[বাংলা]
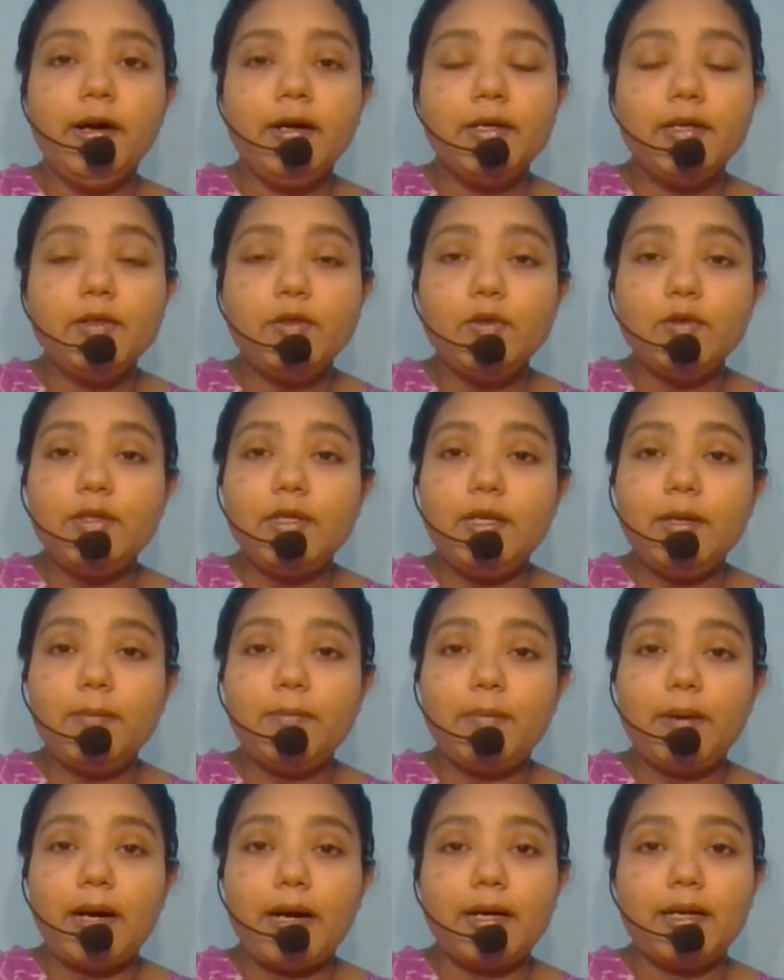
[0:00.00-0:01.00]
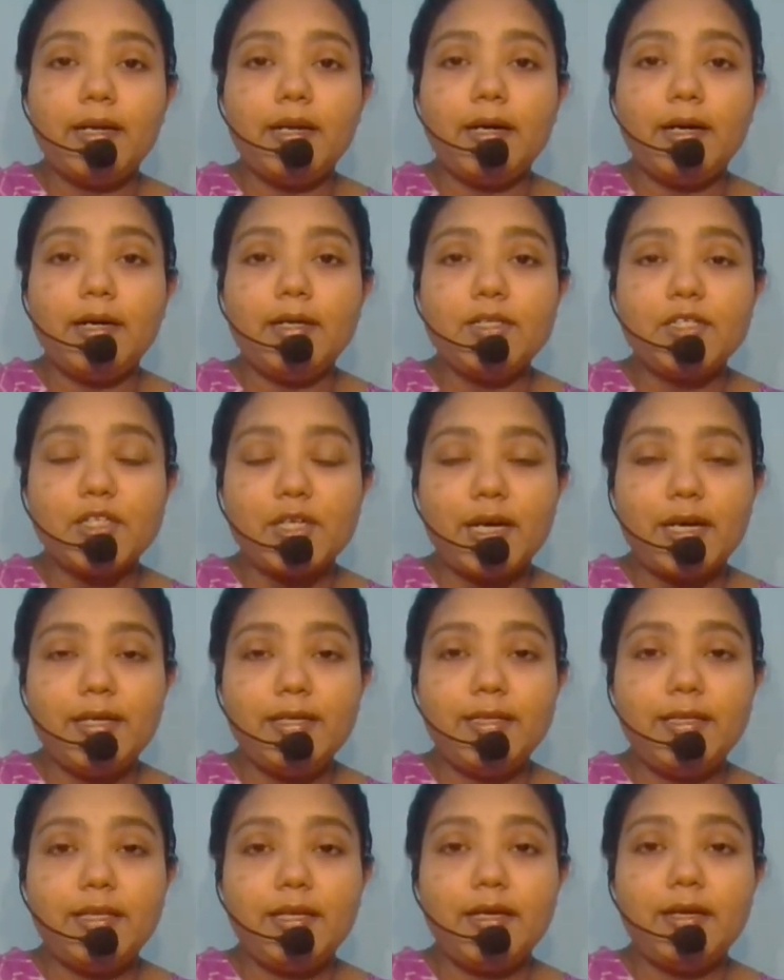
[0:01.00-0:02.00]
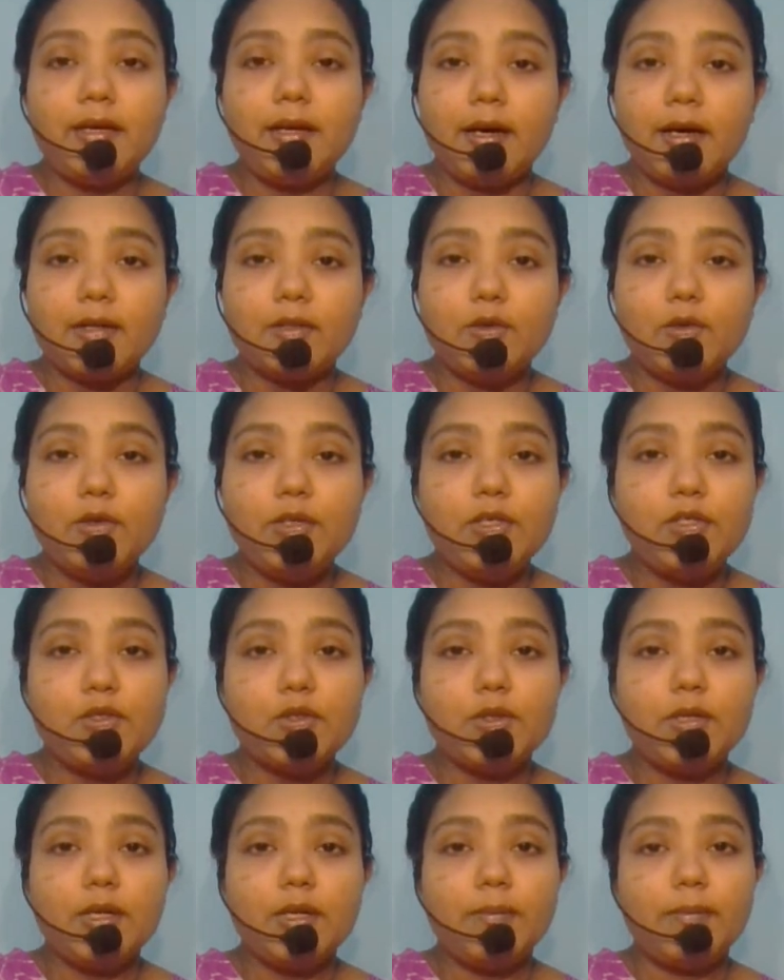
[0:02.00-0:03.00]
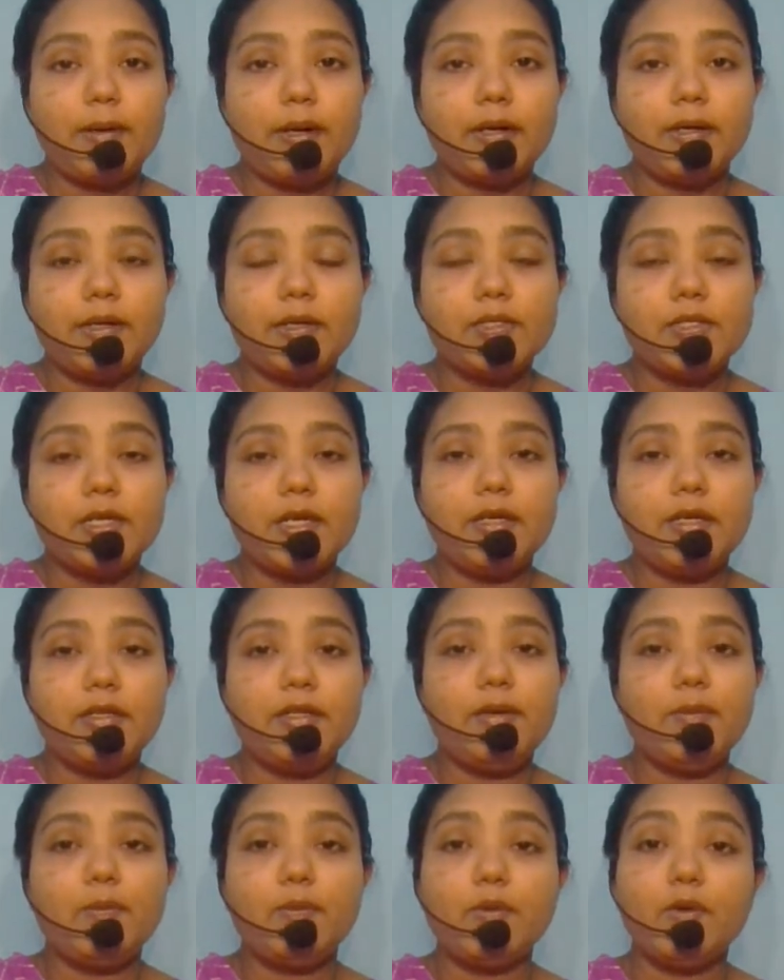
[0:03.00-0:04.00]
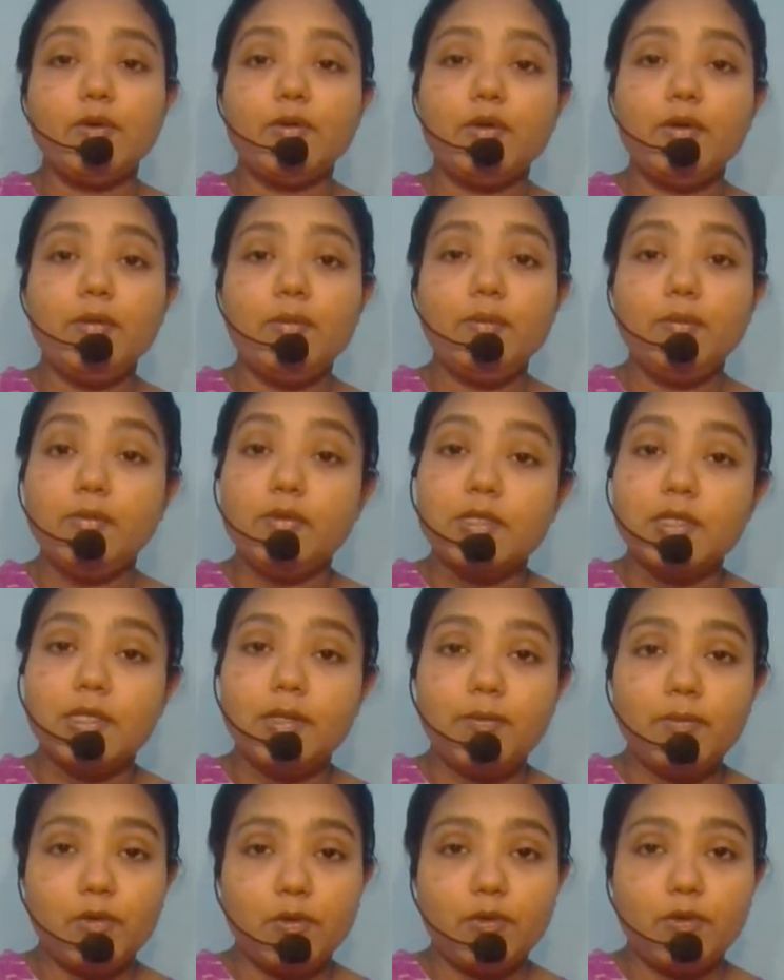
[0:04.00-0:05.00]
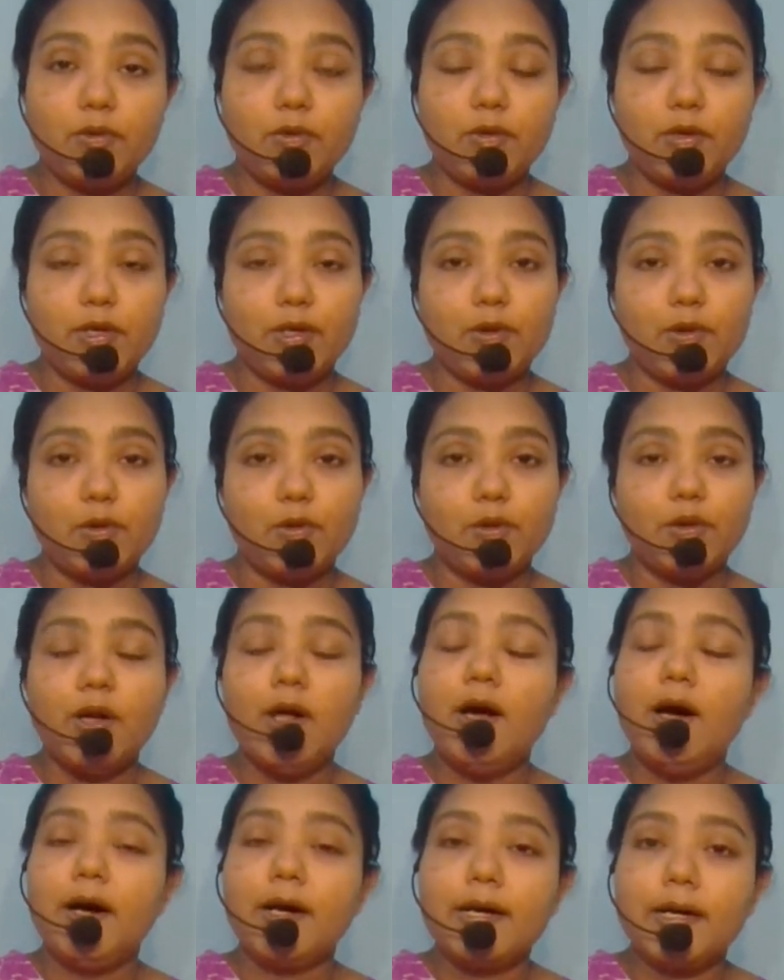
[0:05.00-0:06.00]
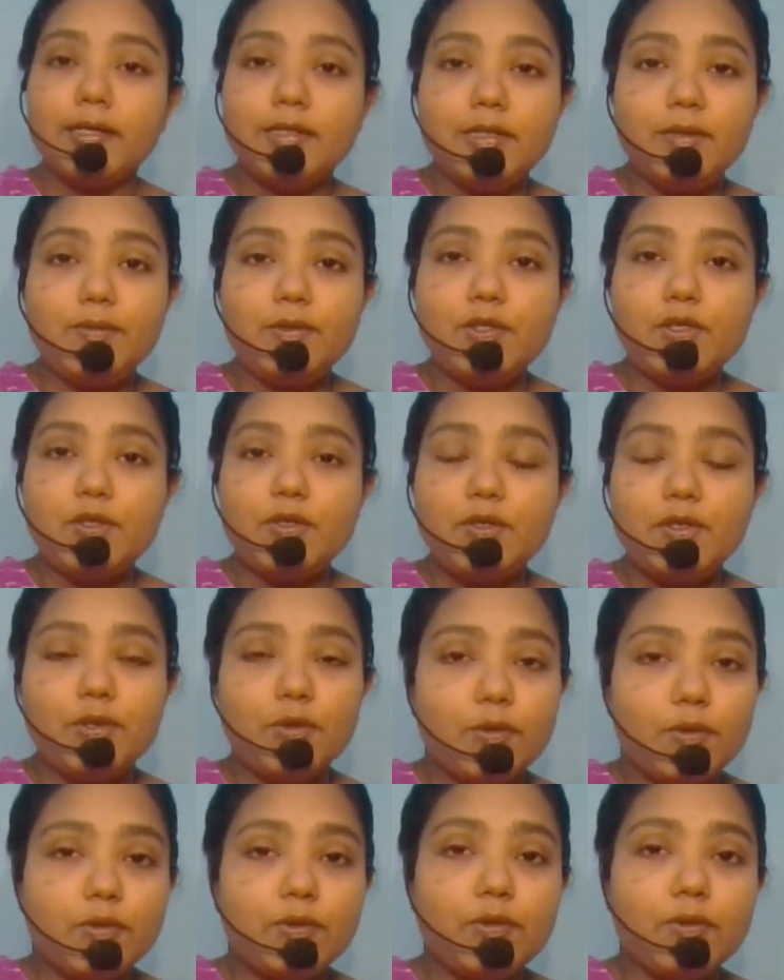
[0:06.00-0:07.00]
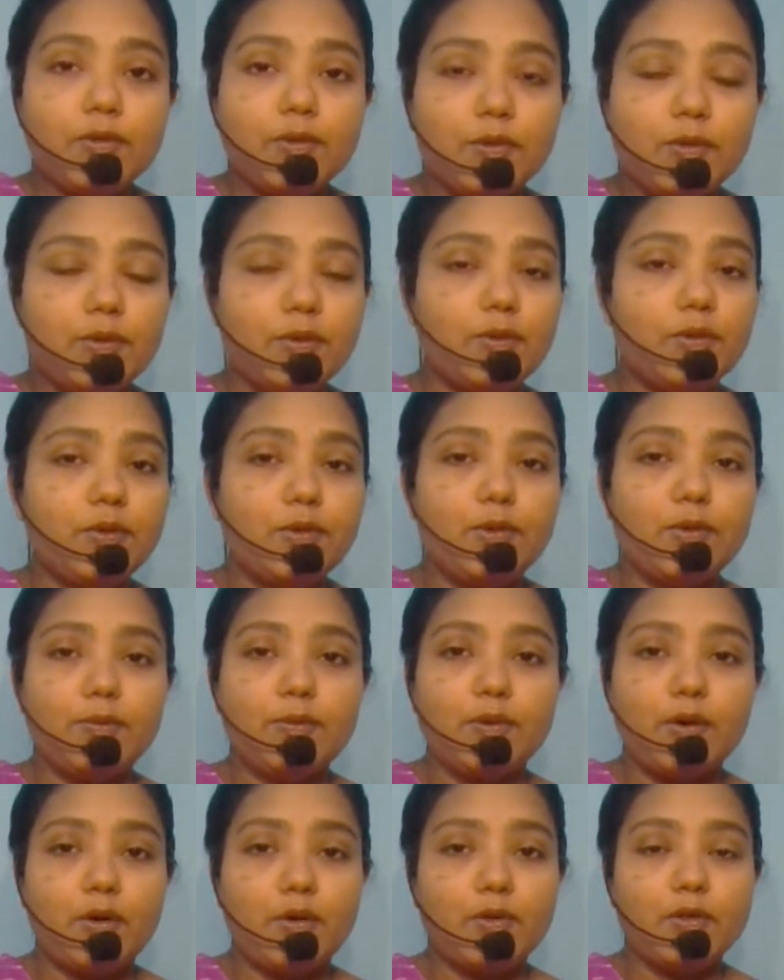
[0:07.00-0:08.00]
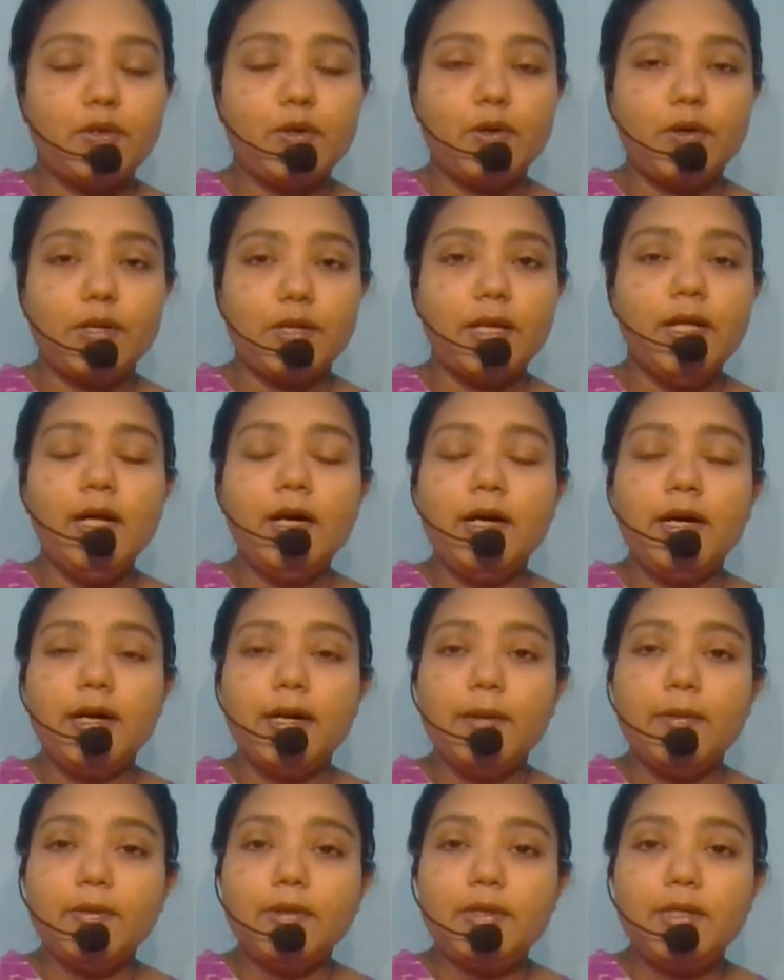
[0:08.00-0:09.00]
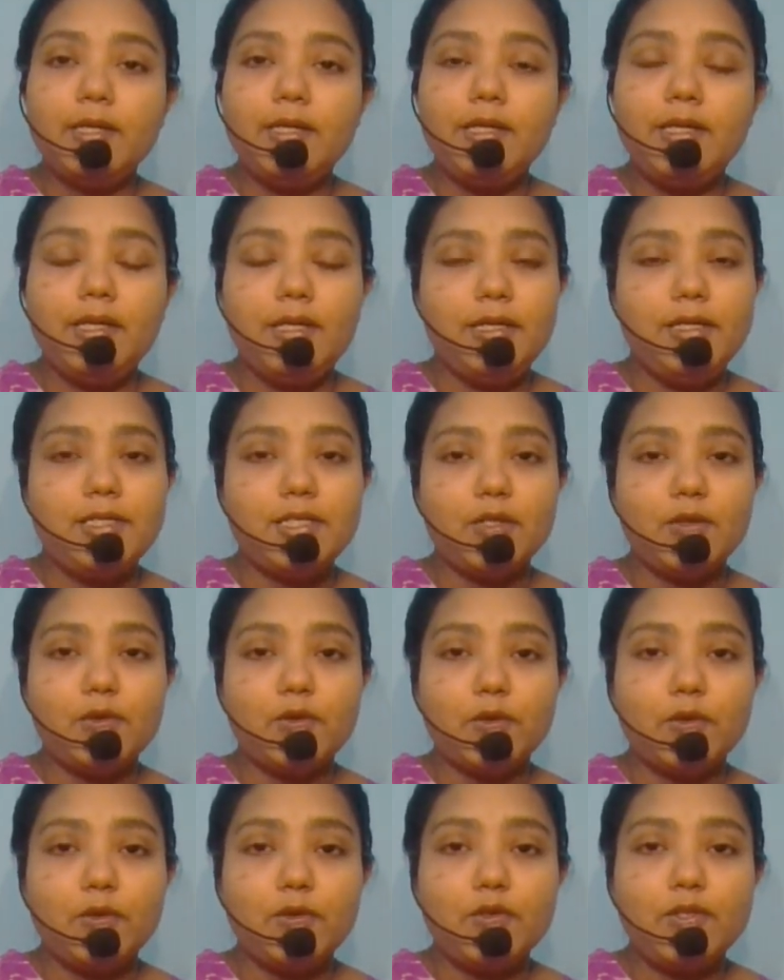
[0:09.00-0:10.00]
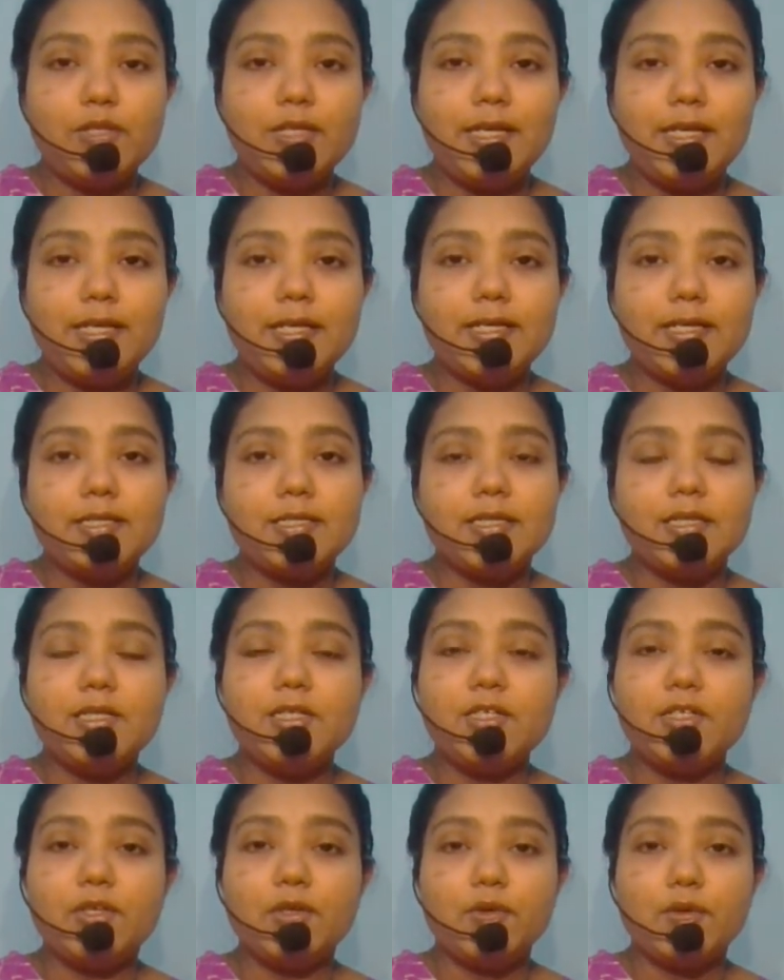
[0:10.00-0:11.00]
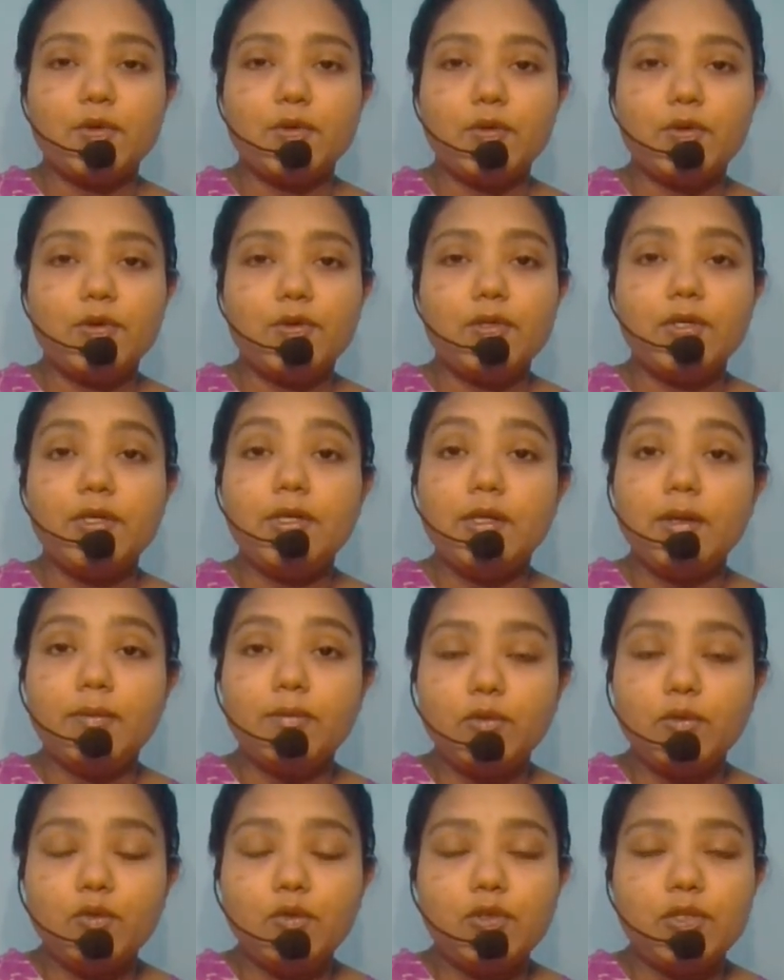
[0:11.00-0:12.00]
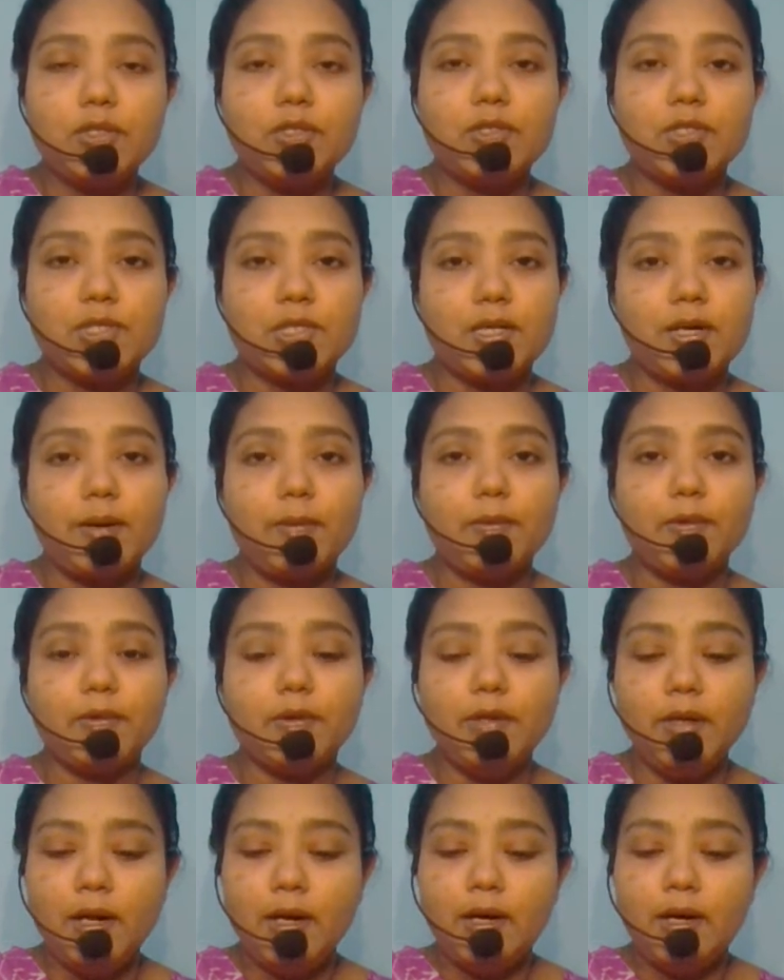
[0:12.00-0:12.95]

কিন্তু তিনি বাংলা সাহিত্যের আধুনিক যুগের বাংলা সাহিত্যের প্রথম মুসলিম গদ্য লেখক কাজে বিষয়টি অত্যন্ত গুরুত্ব বহন করে এবং তিনি যে গ্রন্থটি লিখেছেন সেই গ্রন্থটির নাম উচিত শ্রাবণ